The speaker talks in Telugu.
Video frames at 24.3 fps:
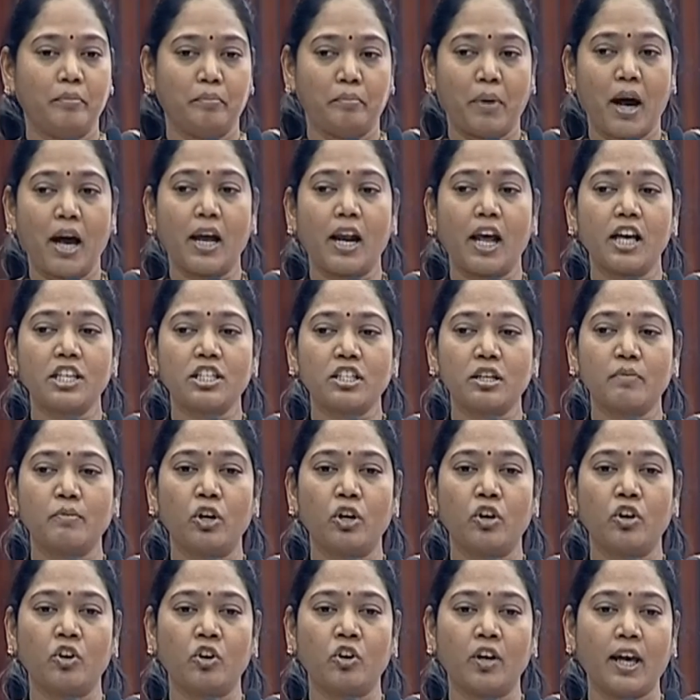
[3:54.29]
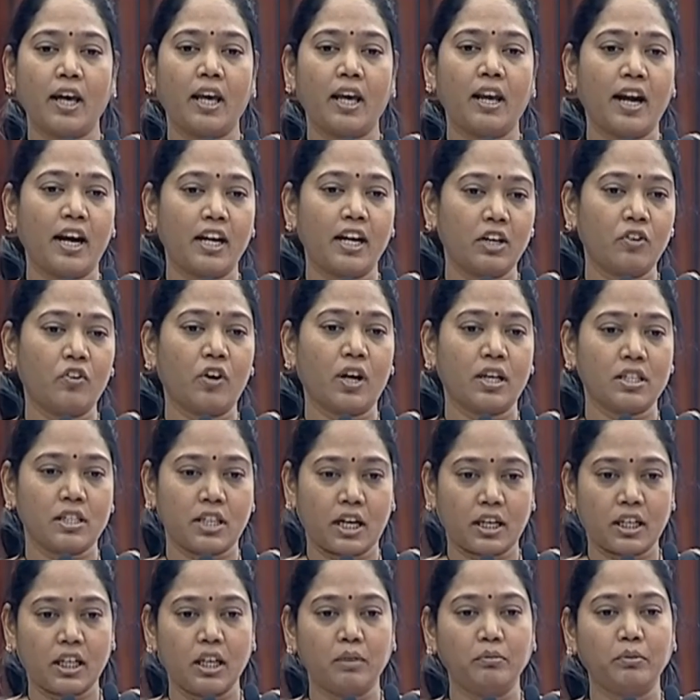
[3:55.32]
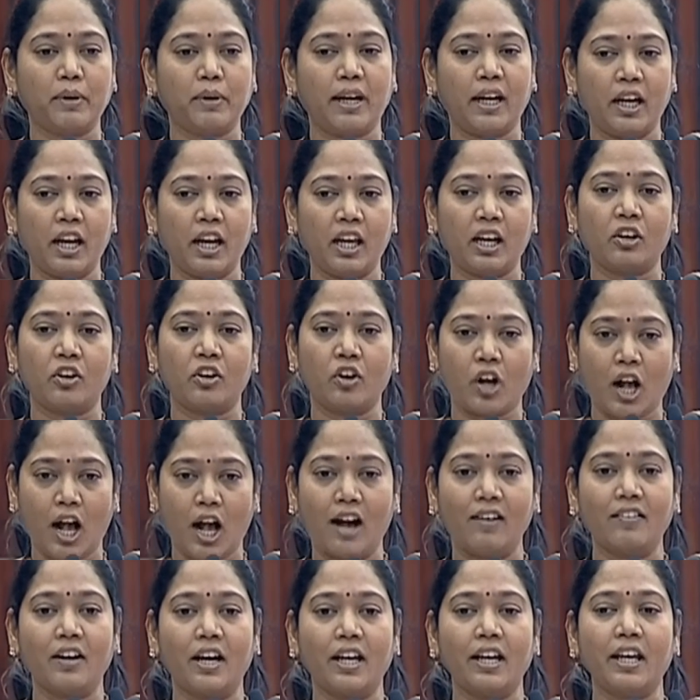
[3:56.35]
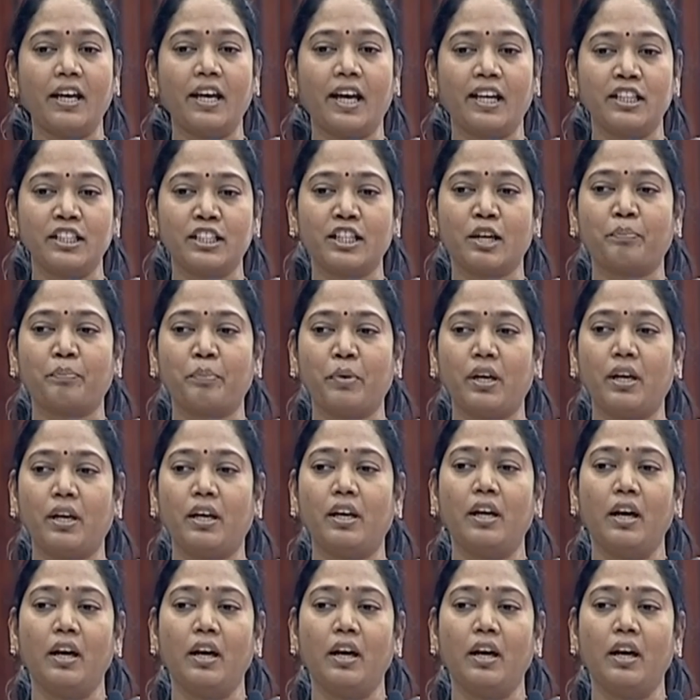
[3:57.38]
మా రాష్ట్రంలో కూడా ఇలాంటి ఒక చట్టం మహిళలకు కావాలి అని చెప్పి